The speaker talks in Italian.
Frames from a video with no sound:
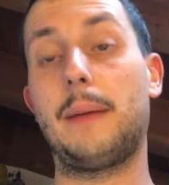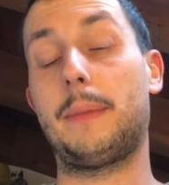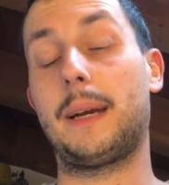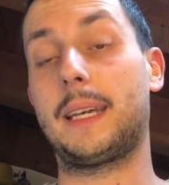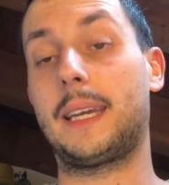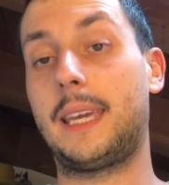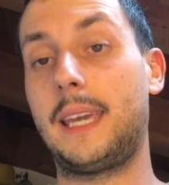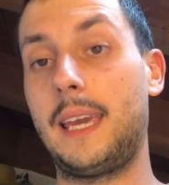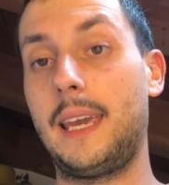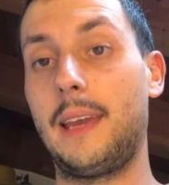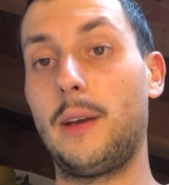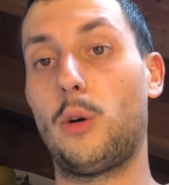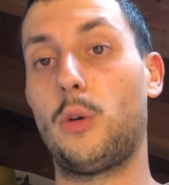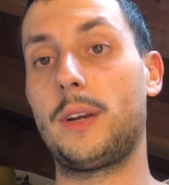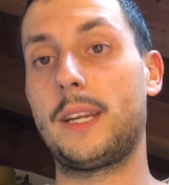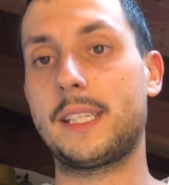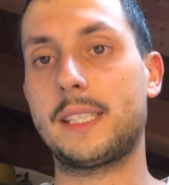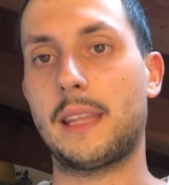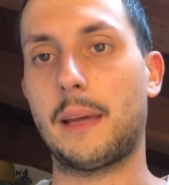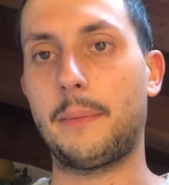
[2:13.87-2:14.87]
ma chi
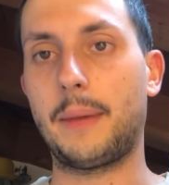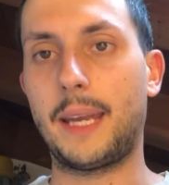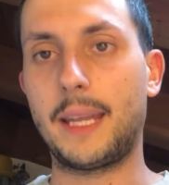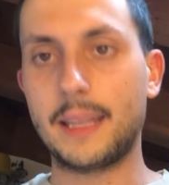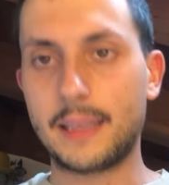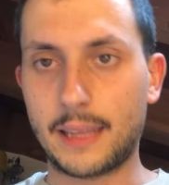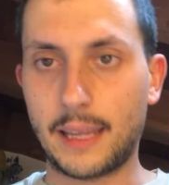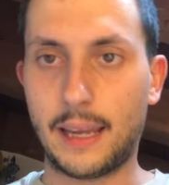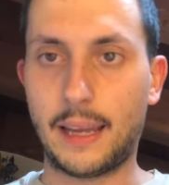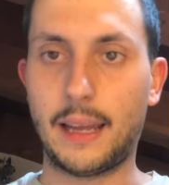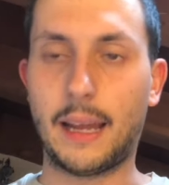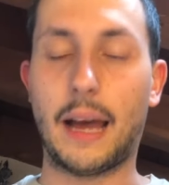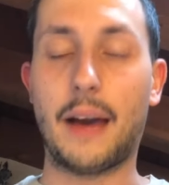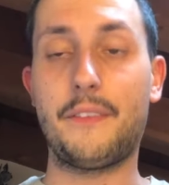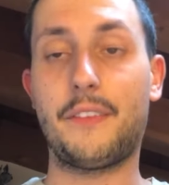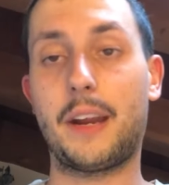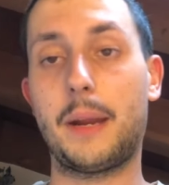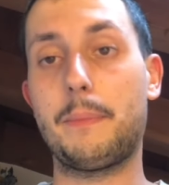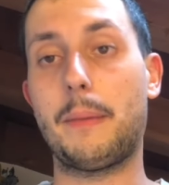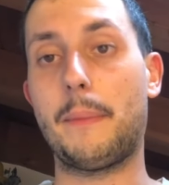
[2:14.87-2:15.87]
onestamente
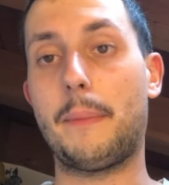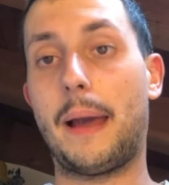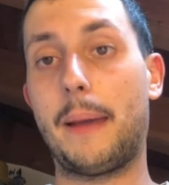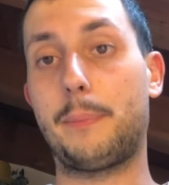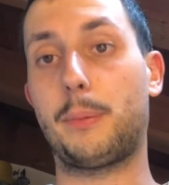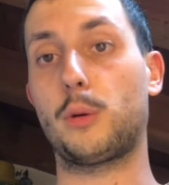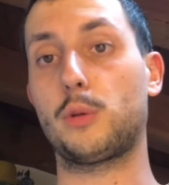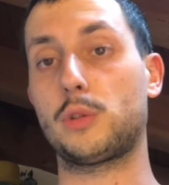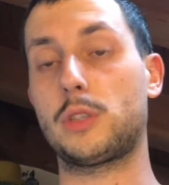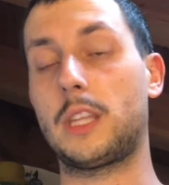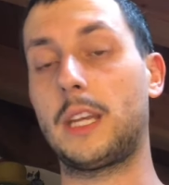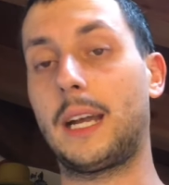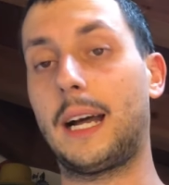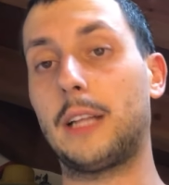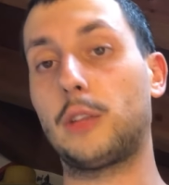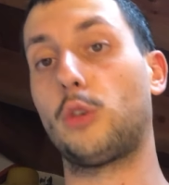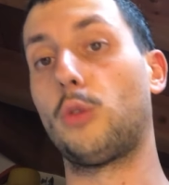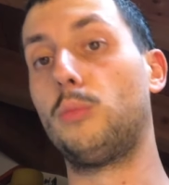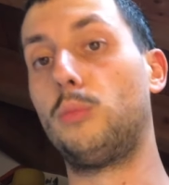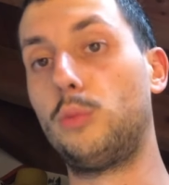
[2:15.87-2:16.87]
avrebbe mai
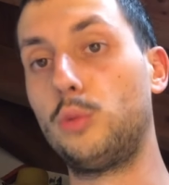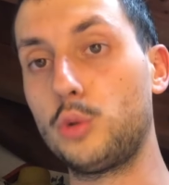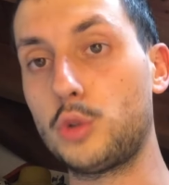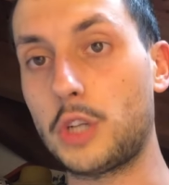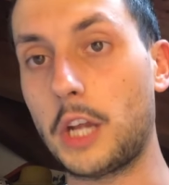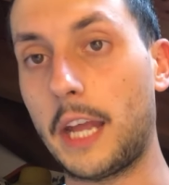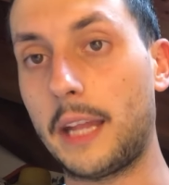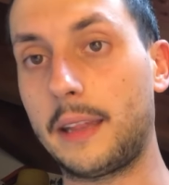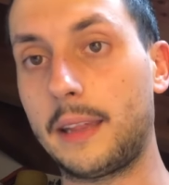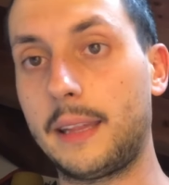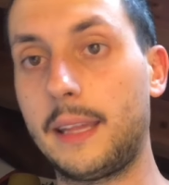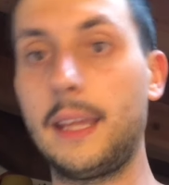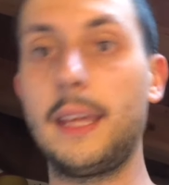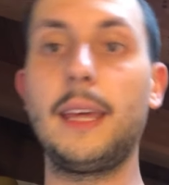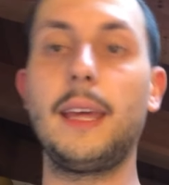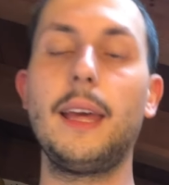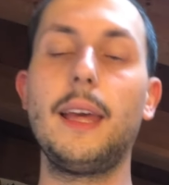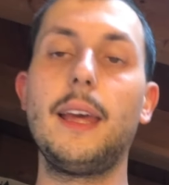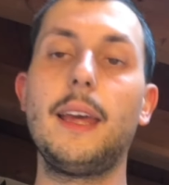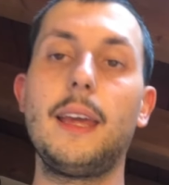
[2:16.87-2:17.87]
pronosticato
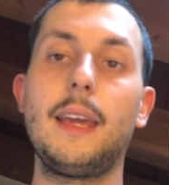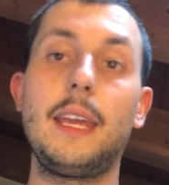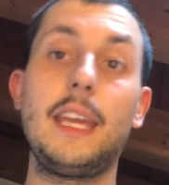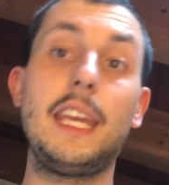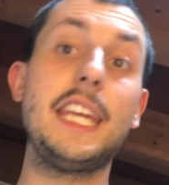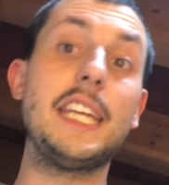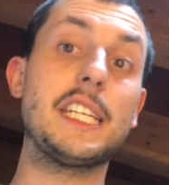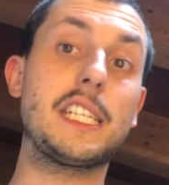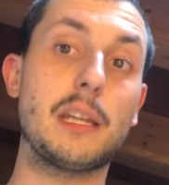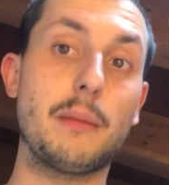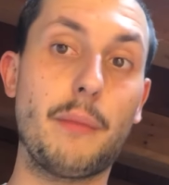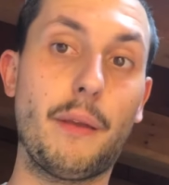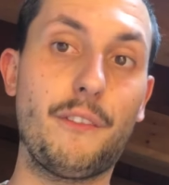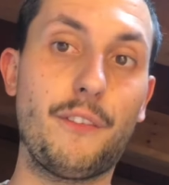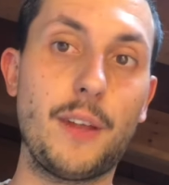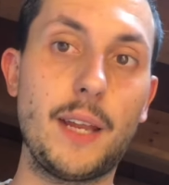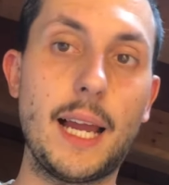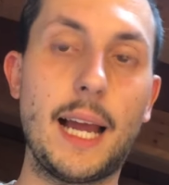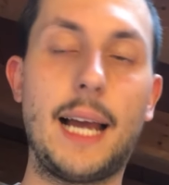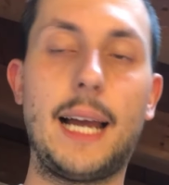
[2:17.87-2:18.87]
Musetti in
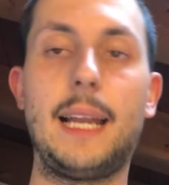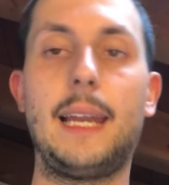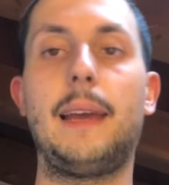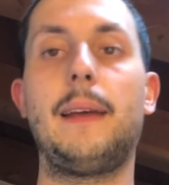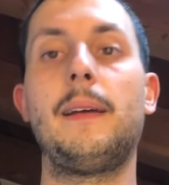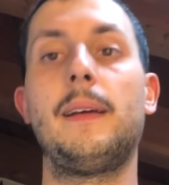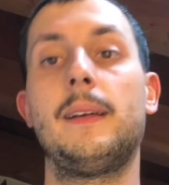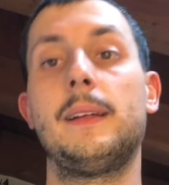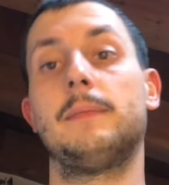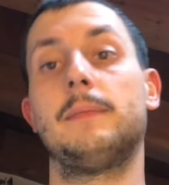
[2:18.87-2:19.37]
semifinale?